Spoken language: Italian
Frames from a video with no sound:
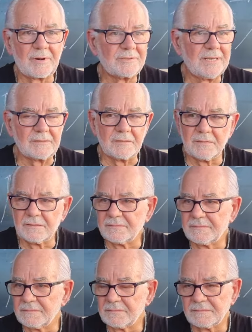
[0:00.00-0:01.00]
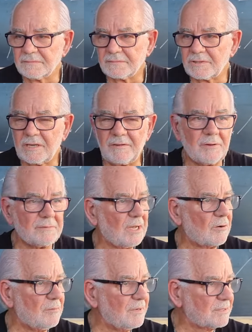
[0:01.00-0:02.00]
progetto mm, si
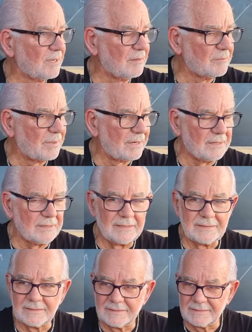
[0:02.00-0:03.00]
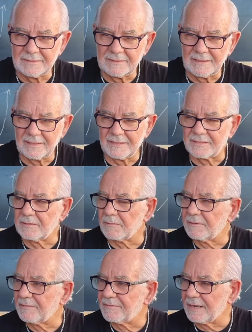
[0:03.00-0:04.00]
fonda come sempre, e eh, Alessio
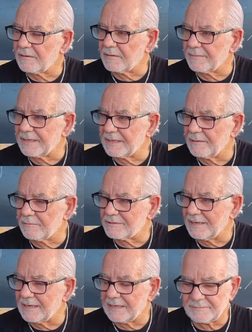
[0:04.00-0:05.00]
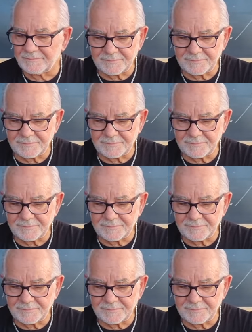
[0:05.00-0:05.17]
qui a fianco a me lo sa,